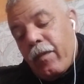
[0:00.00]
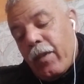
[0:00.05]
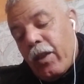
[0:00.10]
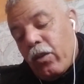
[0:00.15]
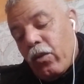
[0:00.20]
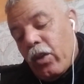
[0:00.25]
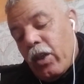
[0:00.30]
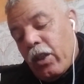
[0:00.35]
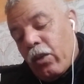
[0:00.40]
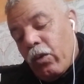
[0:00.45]

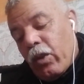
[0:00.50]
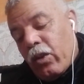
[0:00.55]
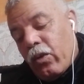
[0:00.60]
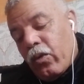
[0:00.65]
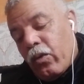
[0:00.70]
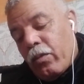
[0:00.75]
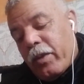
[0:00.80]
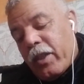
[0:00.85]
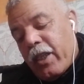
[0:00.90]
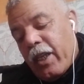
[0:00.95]
دول اللي
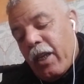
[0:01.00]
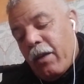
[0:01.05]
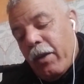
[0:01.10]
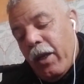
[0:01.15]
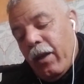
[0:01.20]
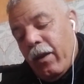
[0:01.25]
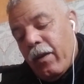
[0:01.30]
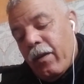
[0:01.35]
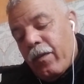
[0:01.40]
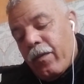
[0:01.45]
توظفوا
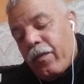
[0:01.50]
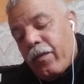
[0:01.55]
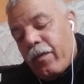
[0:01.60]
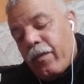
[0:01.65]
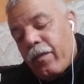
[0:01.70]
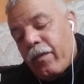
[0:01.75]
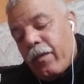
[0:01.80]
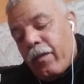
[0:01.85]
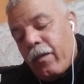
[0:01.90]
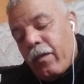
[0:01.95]
بالسابع
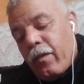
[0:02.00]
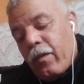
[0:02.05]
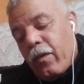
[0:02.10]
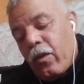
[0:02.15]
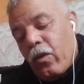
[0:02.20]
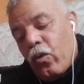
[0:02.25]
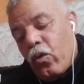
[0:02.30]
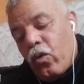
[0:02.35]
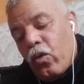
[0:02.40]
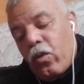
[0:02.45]

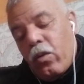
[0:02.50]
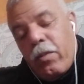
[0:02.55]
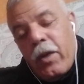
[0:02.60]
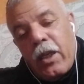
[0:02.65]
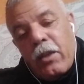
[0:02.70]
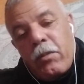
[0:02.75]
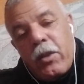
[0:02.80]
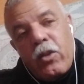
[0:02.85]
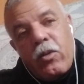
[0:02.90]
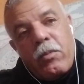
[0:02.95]

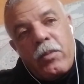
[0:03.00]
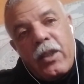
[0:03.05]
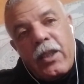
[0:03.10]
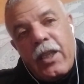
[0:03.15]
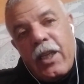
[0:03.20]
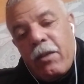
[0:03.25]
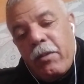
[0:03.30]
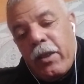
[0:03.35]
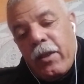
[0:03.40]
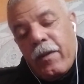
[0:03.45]
والبعض منهم
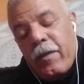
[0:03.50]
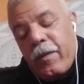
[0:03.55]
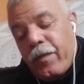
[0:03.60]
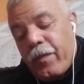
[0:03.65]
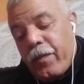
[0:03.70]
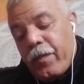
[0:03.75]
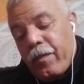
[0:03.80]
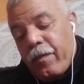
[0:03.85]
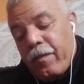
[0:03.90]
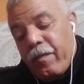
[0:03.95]
الثامن
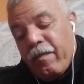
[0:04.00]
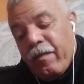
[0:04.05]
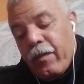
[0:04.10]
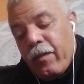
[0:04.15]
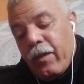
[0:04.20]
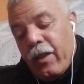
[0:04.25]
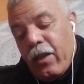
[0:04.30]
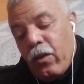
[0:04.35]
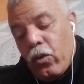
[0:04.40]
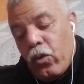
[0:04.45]

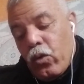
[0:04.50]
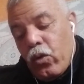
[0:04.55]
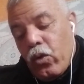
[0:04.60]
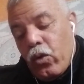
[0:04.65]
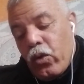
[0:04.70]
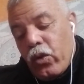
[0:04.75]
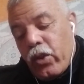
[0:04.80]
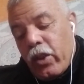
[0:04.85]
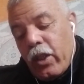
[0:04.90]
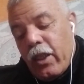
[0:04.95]

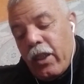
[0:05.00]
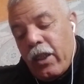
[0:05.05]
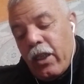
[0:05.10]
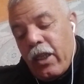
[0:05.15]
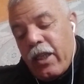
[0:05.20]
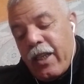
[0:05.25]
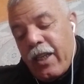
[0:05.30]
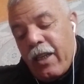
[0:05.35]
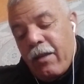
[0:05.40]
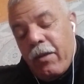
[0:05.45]
خصوصا
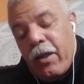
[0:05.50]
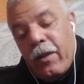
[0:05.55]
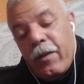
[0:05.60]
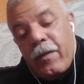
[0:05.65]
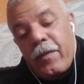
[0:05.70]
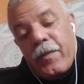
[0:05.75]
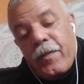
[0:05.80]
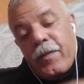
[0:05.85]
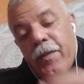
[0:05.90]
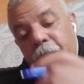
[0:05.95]
ديال السابع
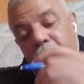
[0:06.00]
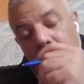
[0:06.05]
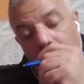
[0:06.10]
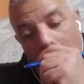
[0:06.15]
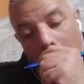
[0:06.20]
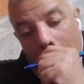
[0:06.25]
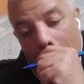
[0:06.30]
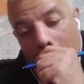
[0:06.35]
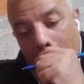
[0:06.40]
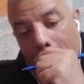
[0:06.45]

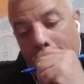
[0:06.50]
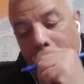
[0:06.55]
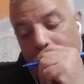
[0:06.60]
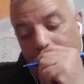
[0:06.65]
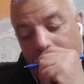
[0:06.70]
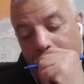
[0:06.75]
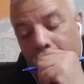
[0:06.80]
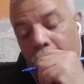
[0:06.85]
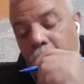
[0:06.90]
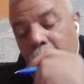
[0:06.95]

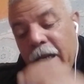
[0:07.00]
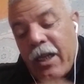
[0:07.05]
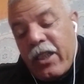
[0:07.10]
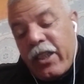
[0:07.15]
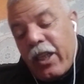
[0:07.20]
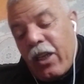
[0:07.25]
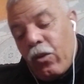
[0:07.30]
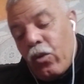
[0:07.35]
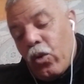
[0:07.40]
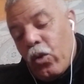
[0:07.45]
لأنه هما اللي
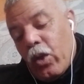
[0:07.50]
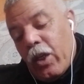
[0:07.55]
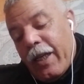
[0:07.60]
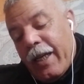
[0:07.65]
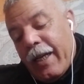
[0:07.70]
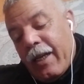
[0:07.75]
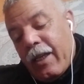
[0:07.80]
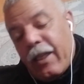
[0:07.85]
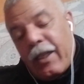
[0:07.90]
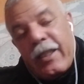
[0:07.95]
سرقوا
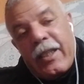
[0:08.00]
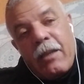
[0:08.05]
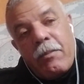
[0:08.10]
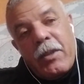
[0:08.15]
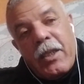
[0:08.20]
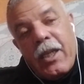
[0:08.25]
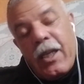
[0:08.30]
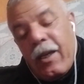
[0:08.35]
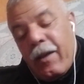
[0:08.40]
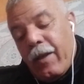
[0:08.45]

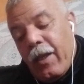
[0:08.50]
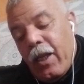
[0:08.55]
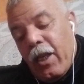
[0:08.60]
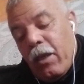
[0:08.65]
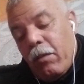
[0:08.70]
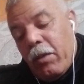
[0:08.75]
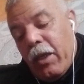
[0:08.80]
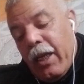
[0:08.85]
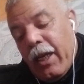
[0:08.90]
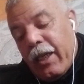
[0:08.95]
الأقدمية
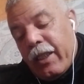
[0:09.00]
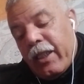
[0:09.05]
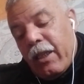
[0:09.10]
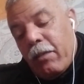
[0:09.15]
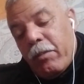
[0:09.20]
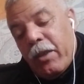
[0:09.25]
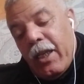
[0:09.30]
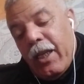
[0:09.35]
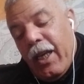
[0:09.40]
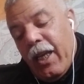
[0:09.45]

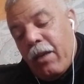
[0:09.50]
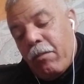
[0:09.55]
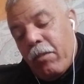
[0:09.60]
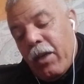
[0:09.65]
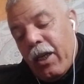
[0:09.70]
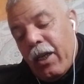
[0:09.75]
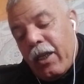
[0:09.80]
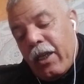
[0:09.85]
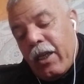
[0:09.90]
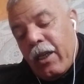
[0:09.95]
بالأقدمية
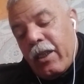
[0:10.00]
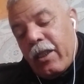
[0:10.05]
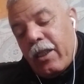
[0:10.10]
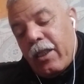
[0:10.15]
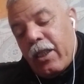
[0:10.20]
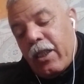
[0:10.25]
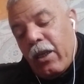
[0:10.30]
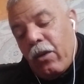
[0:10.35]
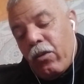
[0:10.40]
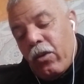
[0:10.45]
العامة
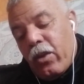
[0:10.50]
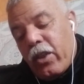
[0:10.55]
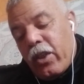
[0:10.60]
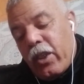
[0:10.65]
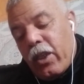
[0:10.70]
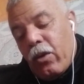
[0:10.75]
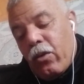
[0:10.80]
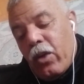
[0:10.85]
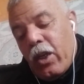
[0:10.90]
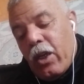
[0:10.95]

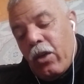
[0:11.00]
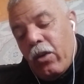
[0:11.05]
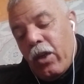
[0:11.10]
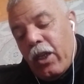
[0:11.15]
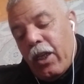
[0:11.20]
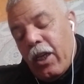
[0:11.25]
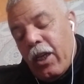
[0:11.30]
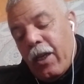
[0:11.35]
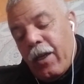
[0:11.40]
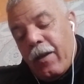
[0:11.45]
استو
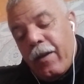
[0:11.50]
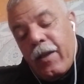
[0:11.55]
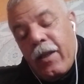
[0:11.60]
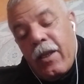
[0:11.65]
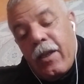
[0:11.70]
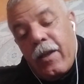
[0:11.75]
على